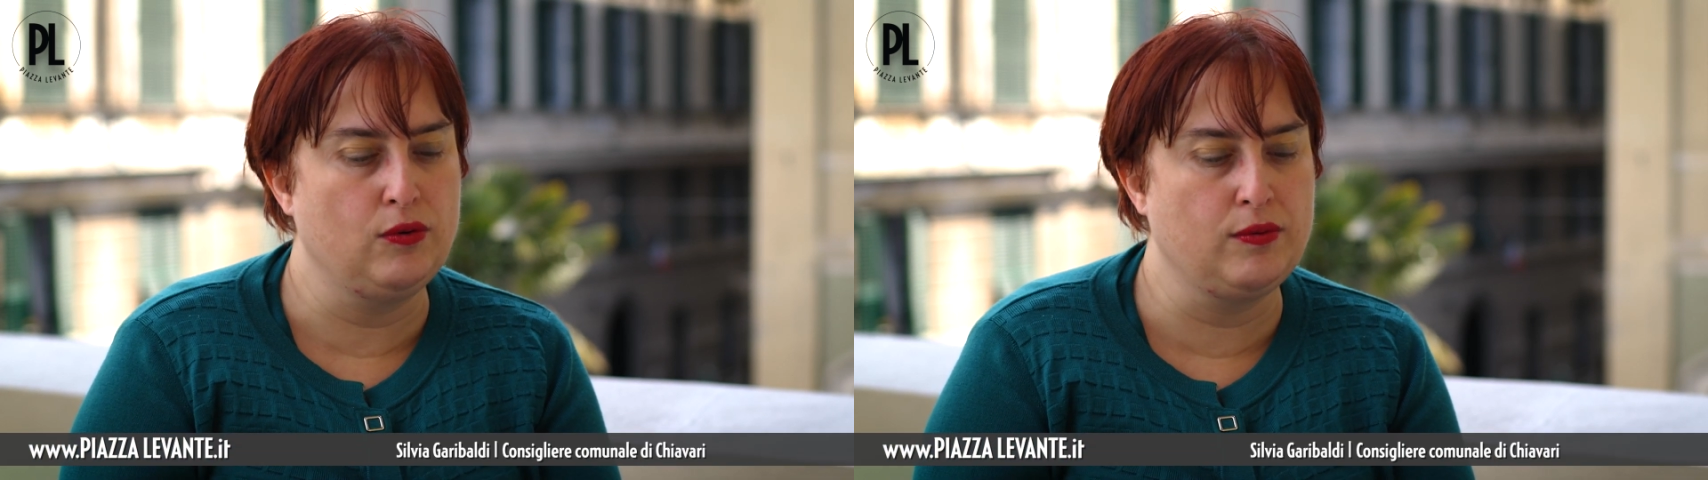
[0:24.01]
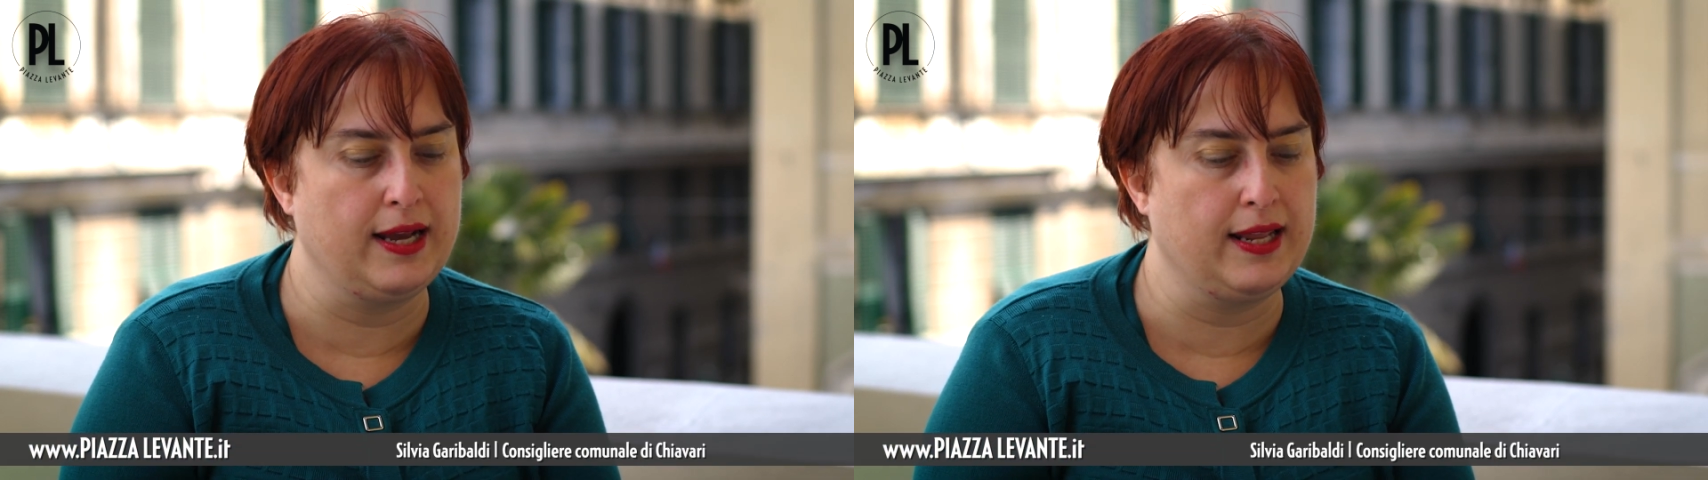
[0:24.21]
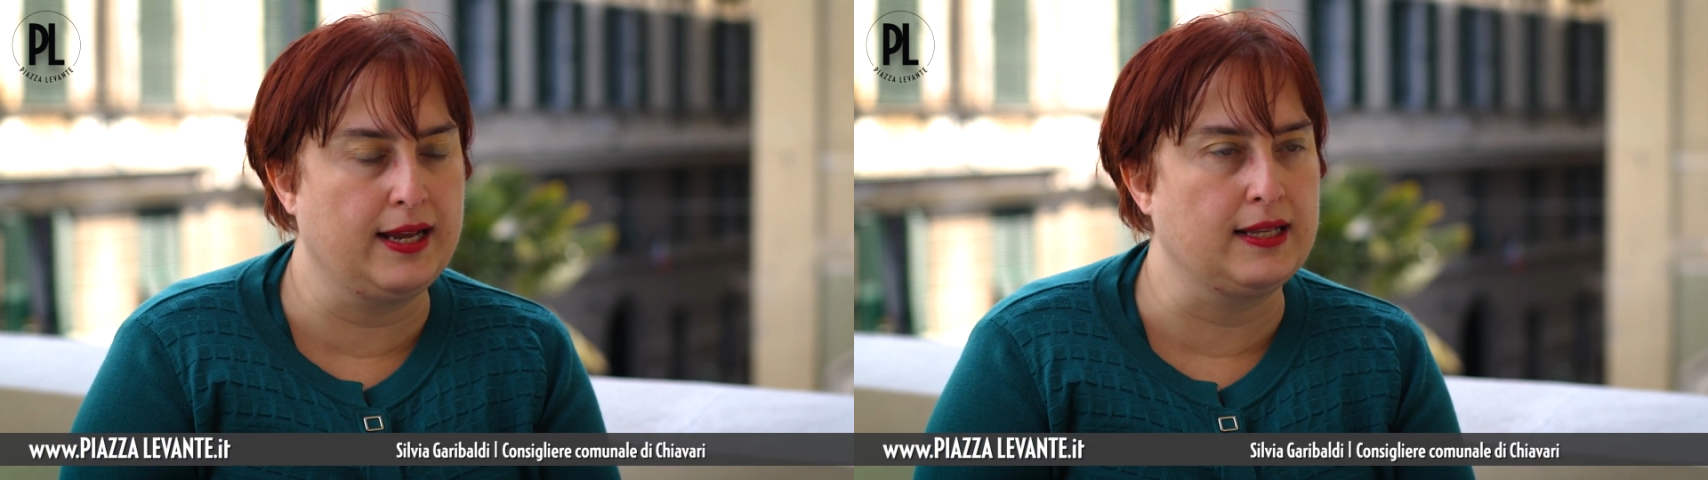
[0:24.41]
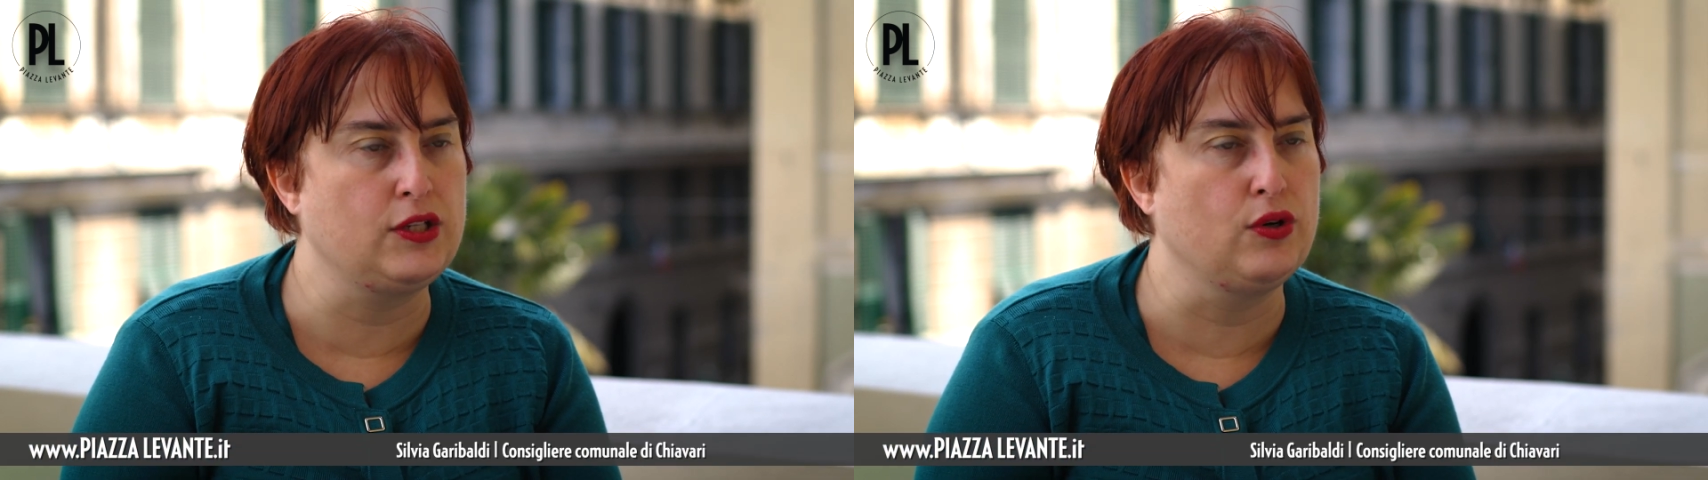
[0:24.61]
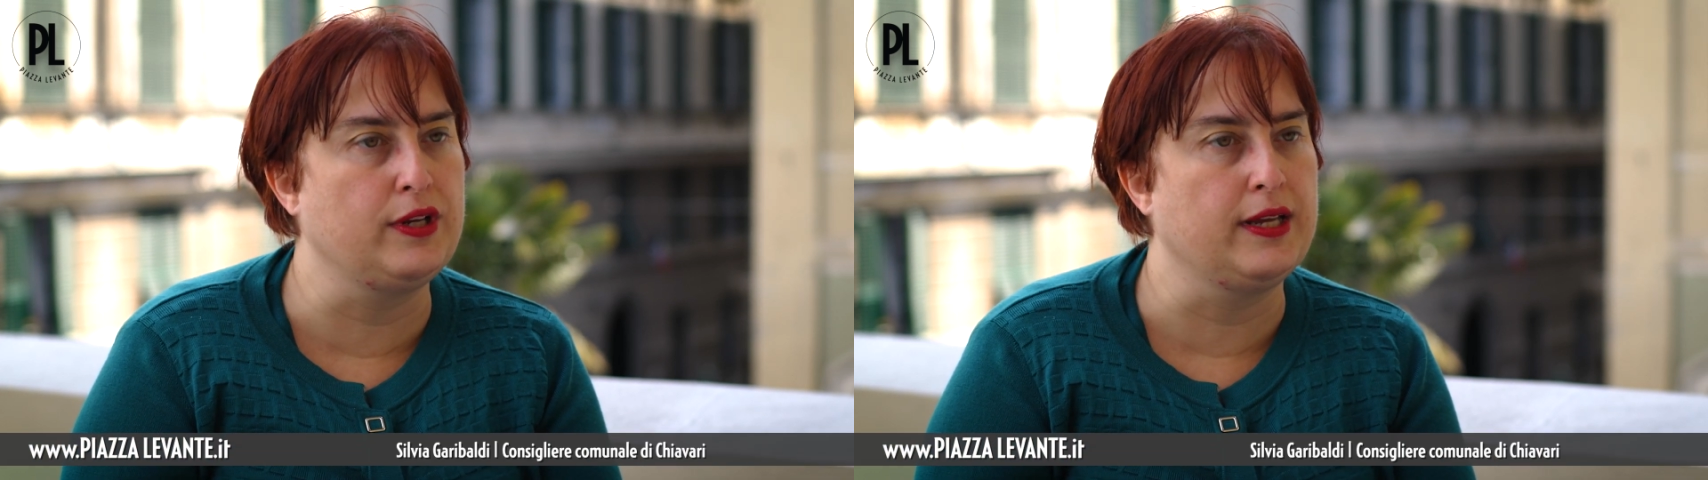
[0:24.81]

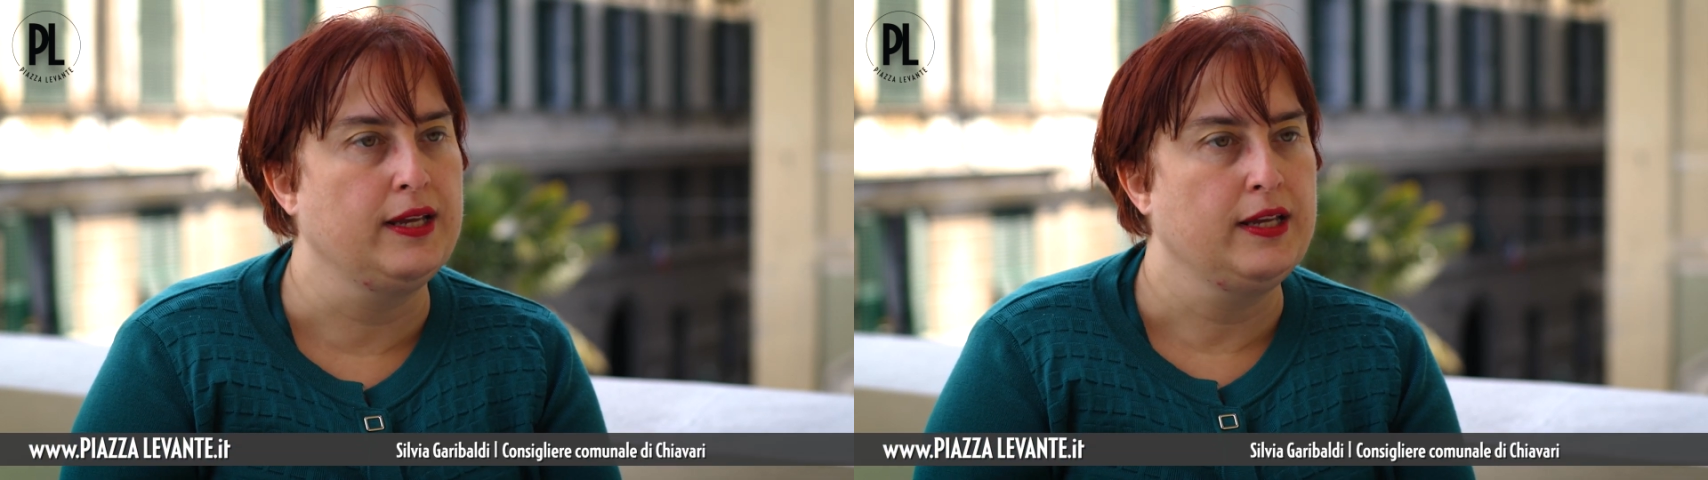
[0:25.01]
un'aggregazione